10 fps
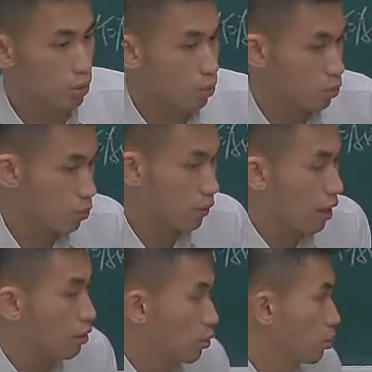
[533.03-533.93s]
接做出
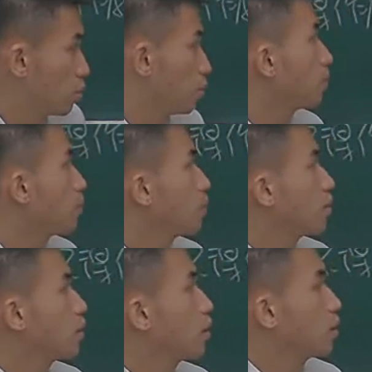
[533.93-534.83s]
罚的动作。
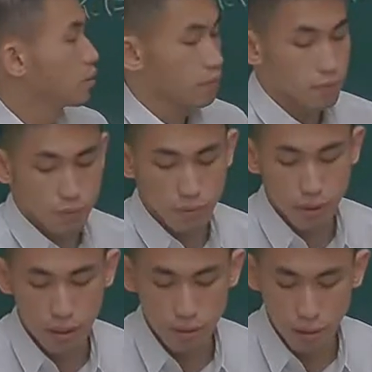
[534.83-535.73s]
那